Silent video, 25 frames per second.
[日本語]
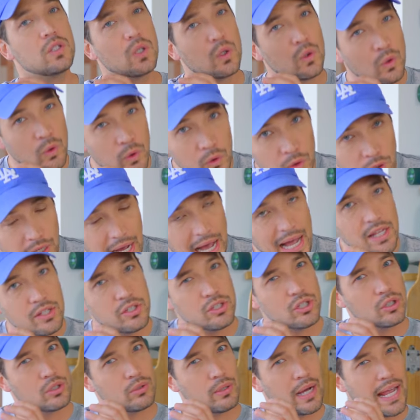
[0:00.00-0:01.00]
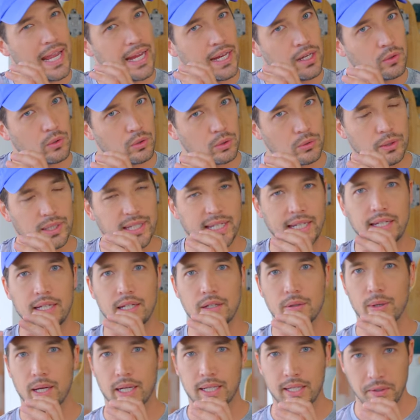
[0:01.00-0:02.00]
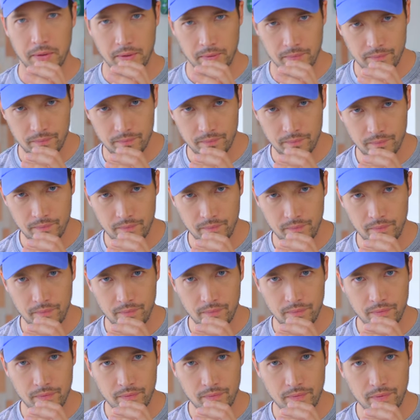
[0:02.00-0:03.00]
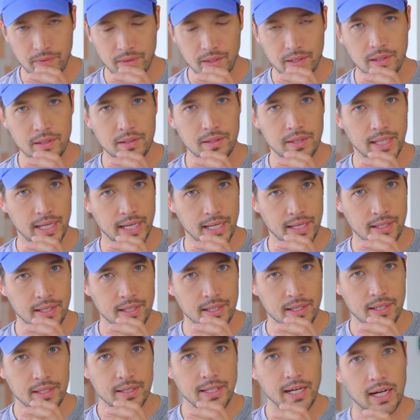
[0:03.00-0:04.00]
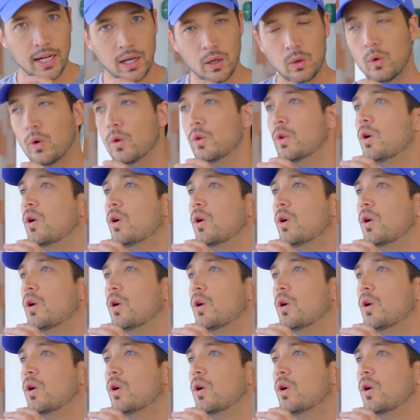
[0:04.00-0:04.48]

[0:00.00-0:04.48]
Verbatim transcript: そこの感情は得ることはできるわけよ。ね、だからこ